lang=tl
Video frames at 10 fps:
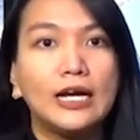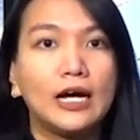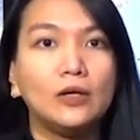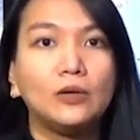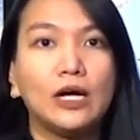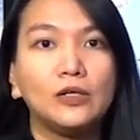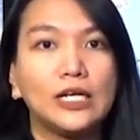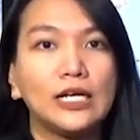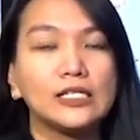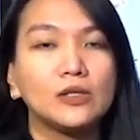lalong-lalo
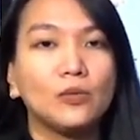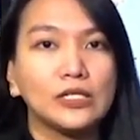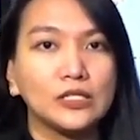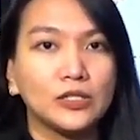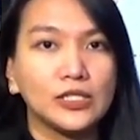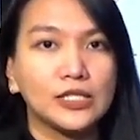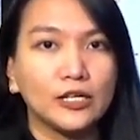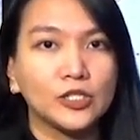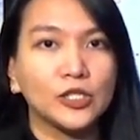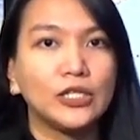na yan sa western
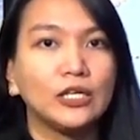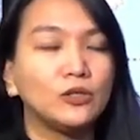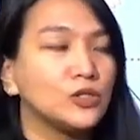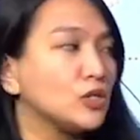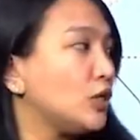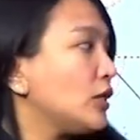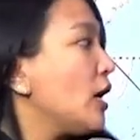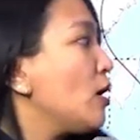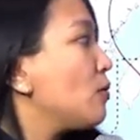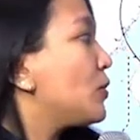section ng Luzon,
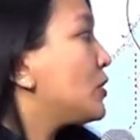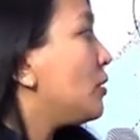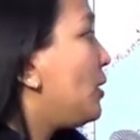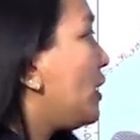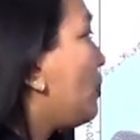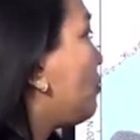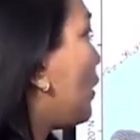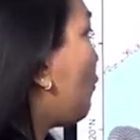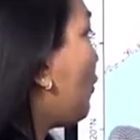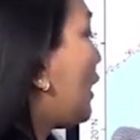posible yan
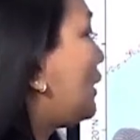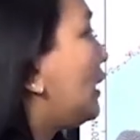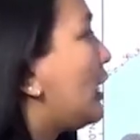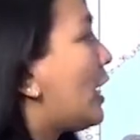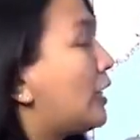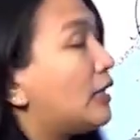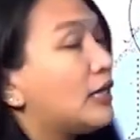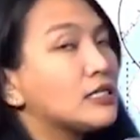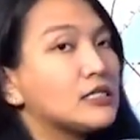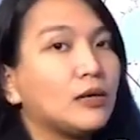by Friday
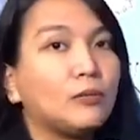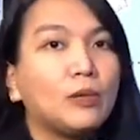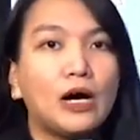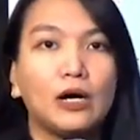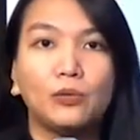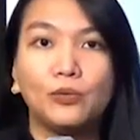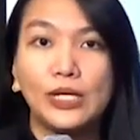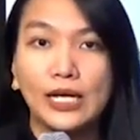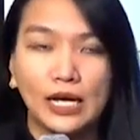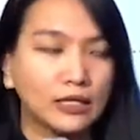hanggang sa uh,
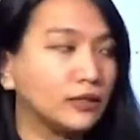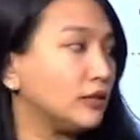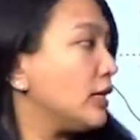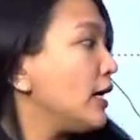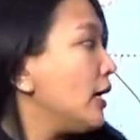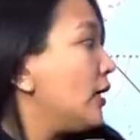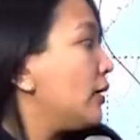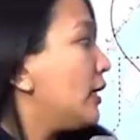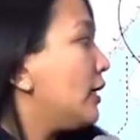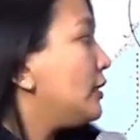weekend.
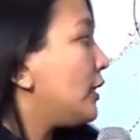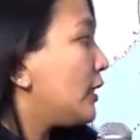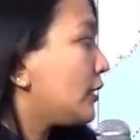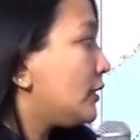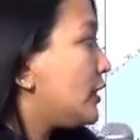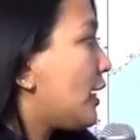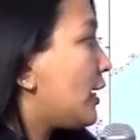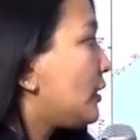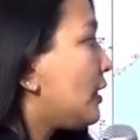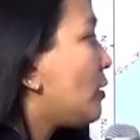And nakita din
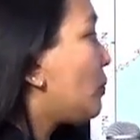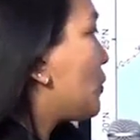natin na